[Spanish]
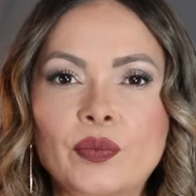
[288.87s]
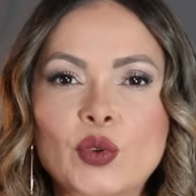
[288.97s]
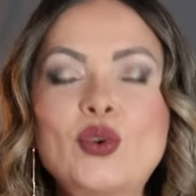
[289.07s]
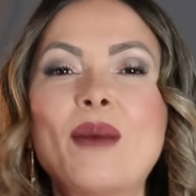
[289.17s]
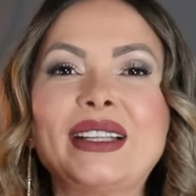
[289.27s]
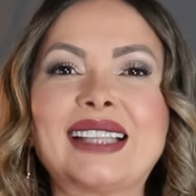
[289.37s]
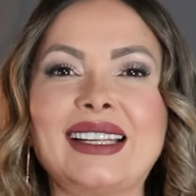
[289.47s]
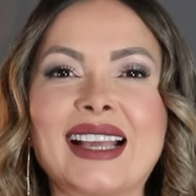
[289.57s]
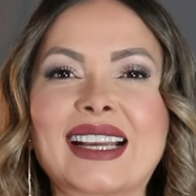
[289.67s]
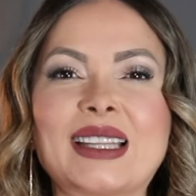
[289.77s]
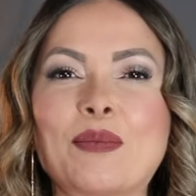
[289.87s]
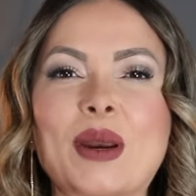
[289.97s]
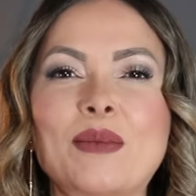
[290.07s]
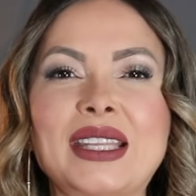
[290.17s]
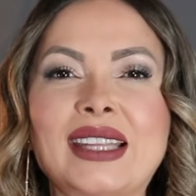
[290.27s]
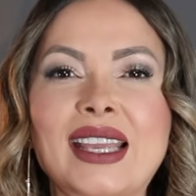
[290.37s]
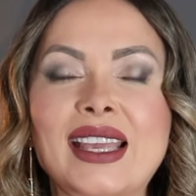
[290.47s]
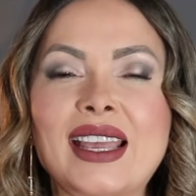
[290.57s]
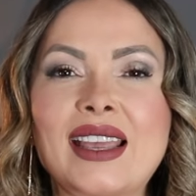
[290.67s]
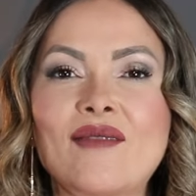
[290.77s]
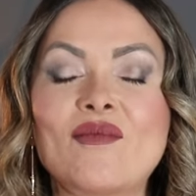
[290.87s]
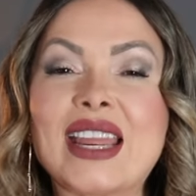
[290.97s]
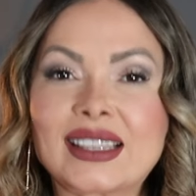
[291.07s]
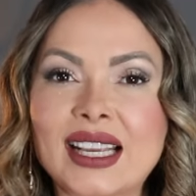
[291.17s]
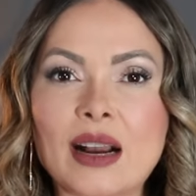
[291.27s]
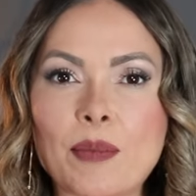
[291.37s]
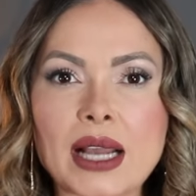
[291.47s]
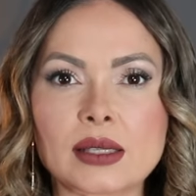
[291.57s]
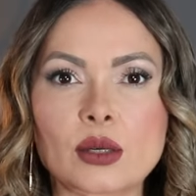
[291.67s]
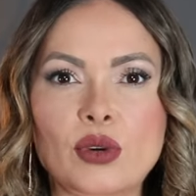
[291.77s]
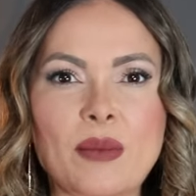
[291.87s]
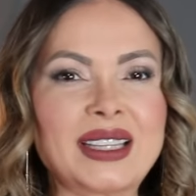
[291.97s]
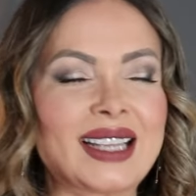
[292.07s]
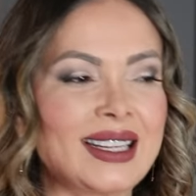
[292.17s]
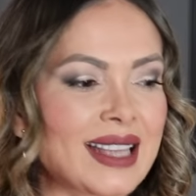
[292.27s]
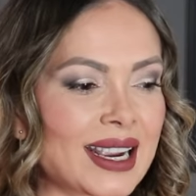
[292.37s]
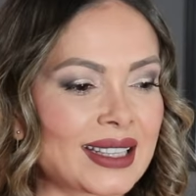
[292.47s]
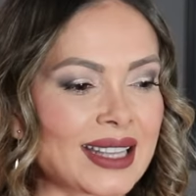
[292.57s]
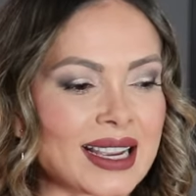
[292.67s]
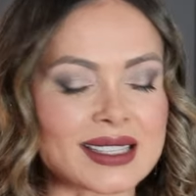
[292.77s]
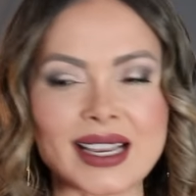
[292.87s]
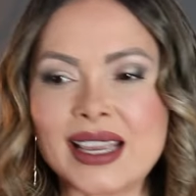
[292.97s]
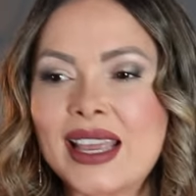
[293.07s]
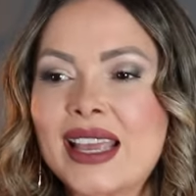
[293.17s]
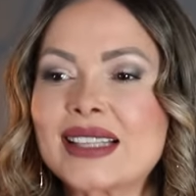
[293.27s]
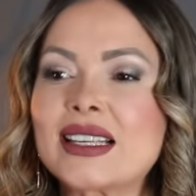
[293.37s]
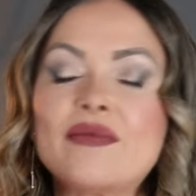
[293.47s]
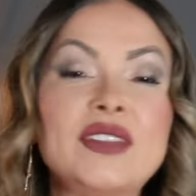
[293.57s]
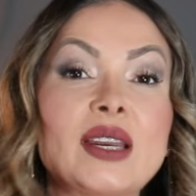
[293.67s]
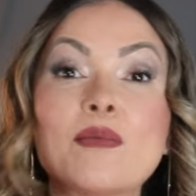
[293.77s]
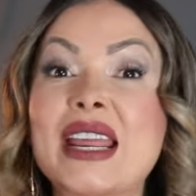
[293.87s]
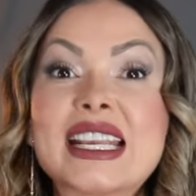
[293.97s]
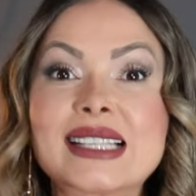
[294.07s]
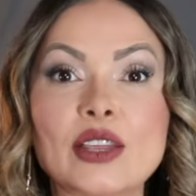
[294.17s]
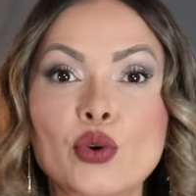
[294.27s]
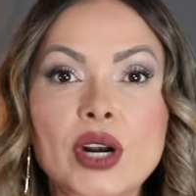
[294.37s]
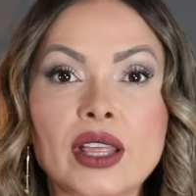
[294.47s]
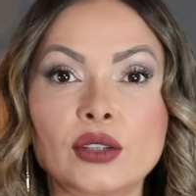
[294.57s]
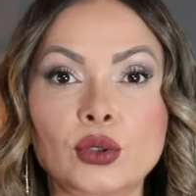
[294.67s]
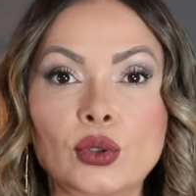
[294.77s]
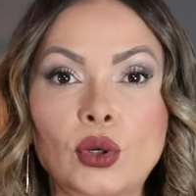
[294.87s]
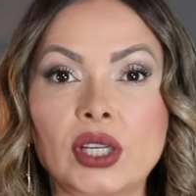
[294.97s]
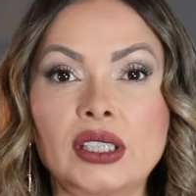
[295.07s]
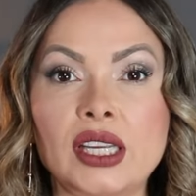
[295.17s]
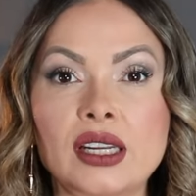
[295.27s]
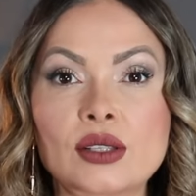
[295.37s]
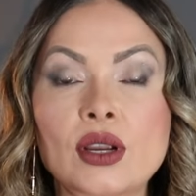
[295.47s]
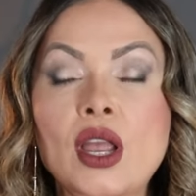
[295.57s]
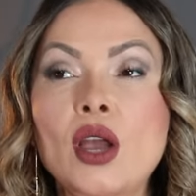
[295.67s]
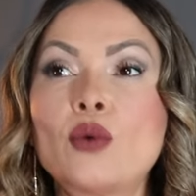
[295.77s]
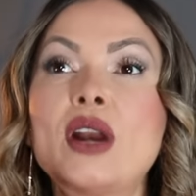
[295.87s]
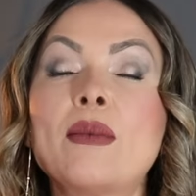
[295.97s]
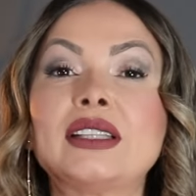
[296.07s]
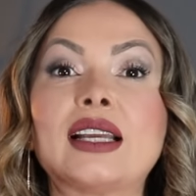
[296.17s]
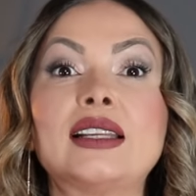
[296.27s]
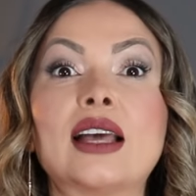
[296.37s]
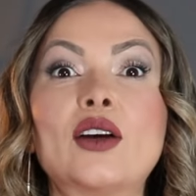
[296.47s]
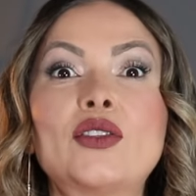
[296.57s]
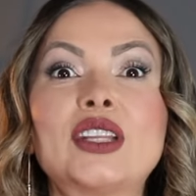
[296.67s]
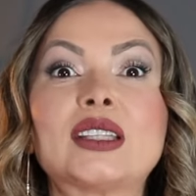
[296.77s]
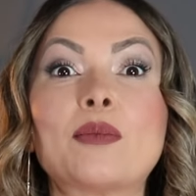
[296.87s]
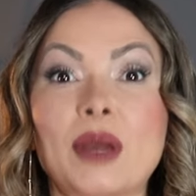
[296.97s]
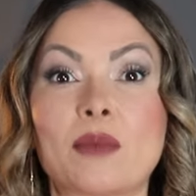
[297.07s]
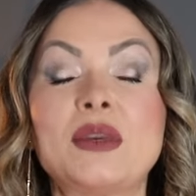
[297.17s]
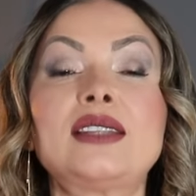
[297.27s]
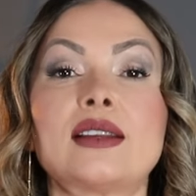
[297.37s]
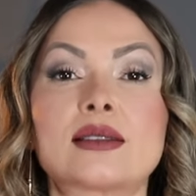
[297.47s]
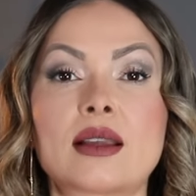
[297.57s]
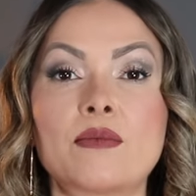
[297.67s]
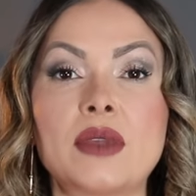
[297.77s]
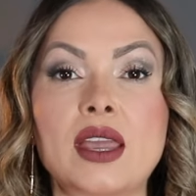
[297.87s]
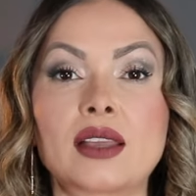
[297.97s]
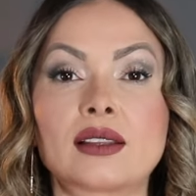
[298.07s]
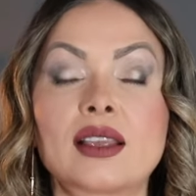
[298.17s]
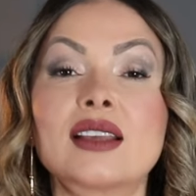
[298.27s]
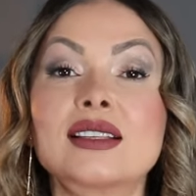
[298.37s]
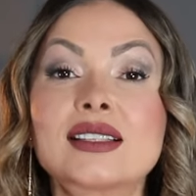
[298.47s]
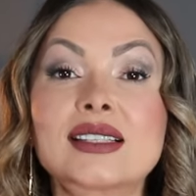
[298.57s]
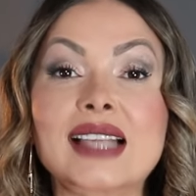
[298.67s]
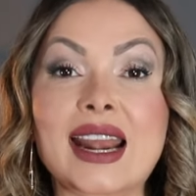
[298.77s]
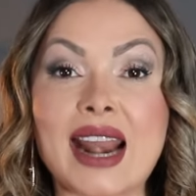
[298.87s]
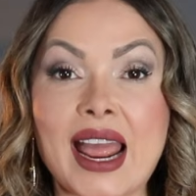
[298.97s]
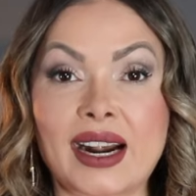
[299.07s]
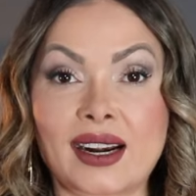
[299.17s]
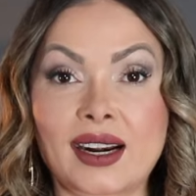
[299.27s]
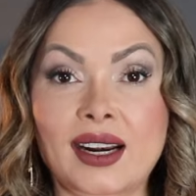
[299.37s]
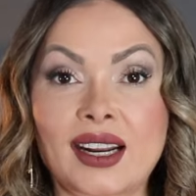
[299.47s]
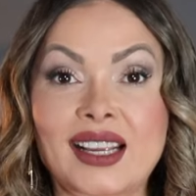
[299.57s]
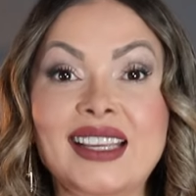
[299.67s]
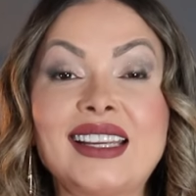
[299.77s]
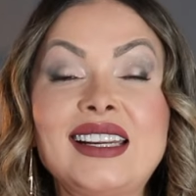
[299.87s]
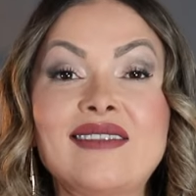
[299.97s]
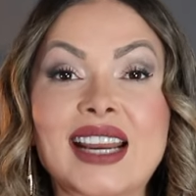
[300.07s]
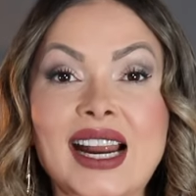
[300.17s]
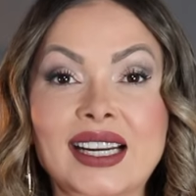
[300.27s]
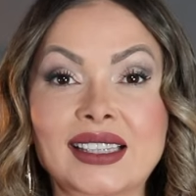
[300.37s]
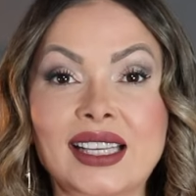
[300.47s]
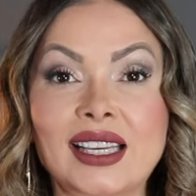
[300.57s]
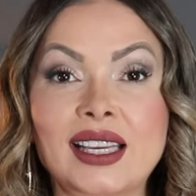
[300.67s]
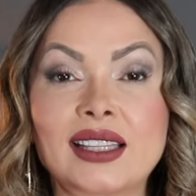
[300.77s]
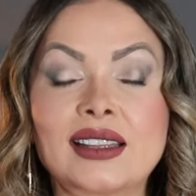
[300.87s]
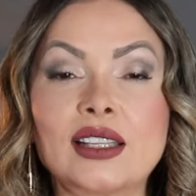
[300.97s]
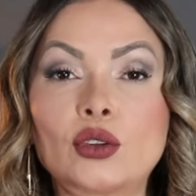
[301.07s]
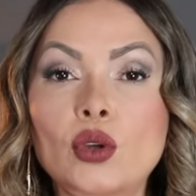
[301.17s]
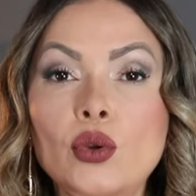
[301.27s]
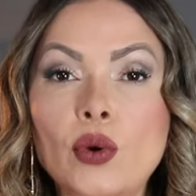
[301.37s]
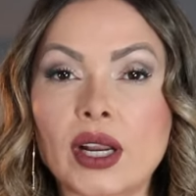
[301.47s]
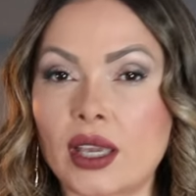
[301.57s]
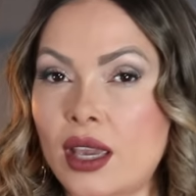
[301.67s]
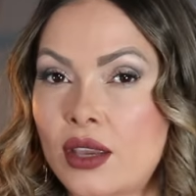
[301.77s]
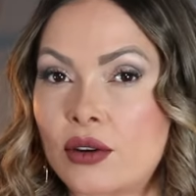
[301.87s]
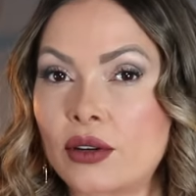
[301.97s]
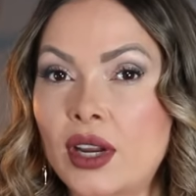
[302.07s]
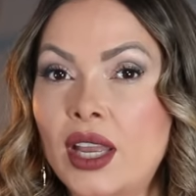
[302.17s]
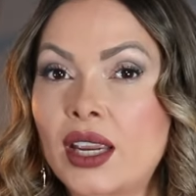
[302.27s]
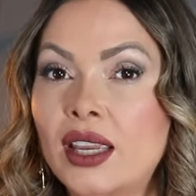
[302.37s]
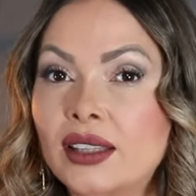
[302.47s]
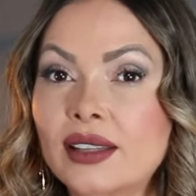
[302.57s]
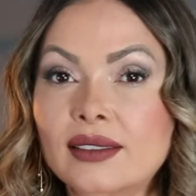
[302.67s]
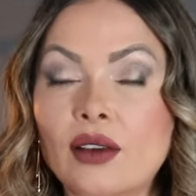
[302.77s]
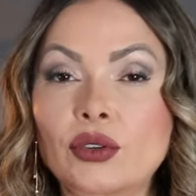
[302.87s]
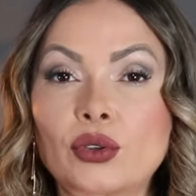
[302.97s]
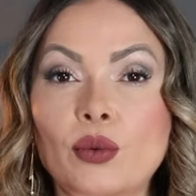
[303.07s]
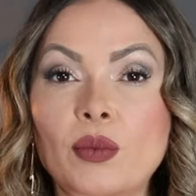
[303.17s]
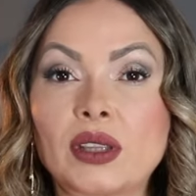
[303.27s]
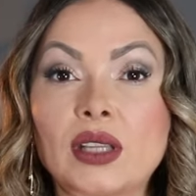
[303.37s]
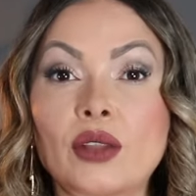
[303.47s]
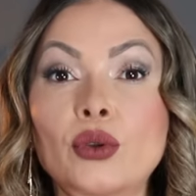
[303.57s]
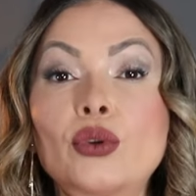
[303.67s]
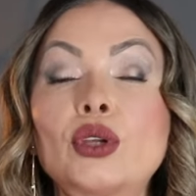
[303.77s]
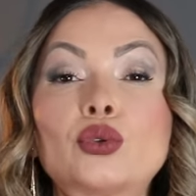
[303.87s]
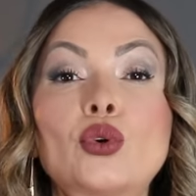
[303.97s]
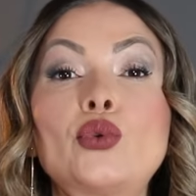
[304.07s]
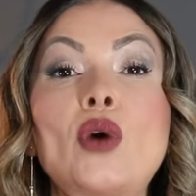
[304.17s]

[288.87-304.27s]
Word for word: una mentalidad que te permite verte capaz, una mentalidad que te hace sentir merecedora de todo lo que tienes, una mentalidad donde te permites también sanar y liberarte de todo aquello que te ha estado atormentando o de todo